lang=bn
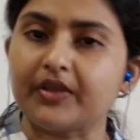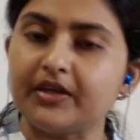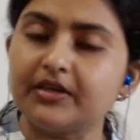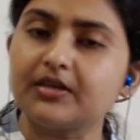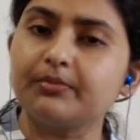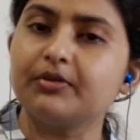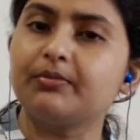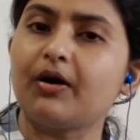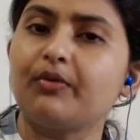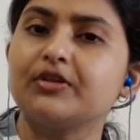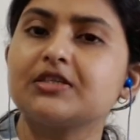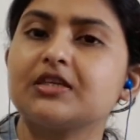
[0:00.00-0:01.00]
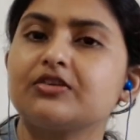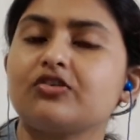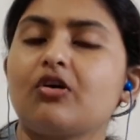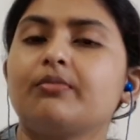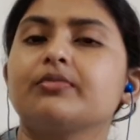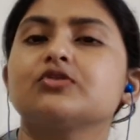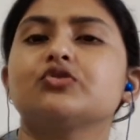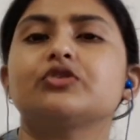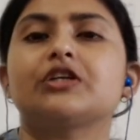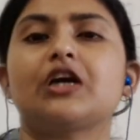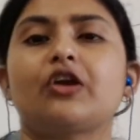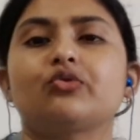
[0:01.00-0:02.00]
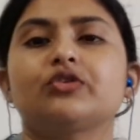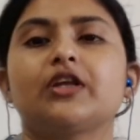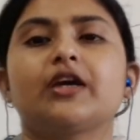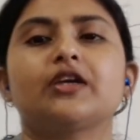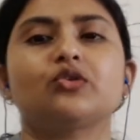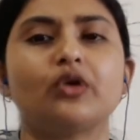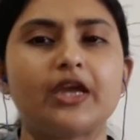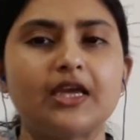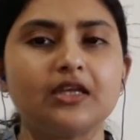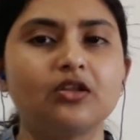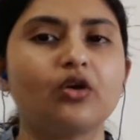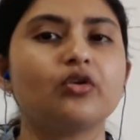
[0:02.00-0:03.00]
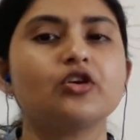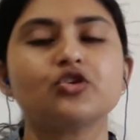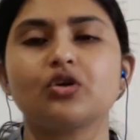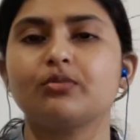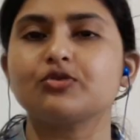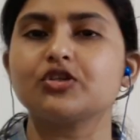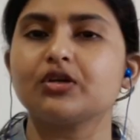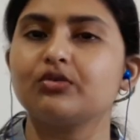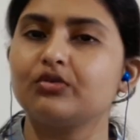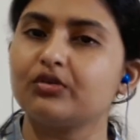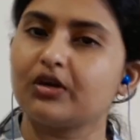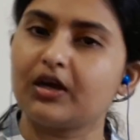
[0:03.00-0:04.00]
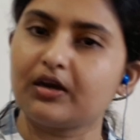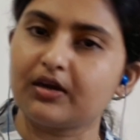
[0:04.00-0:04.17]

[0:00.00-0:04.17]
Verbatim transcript: ইরিটেবল বাউল সিনড্রম যদি কারোর থাকে তো এই ধরনের সমস্যাগুলোর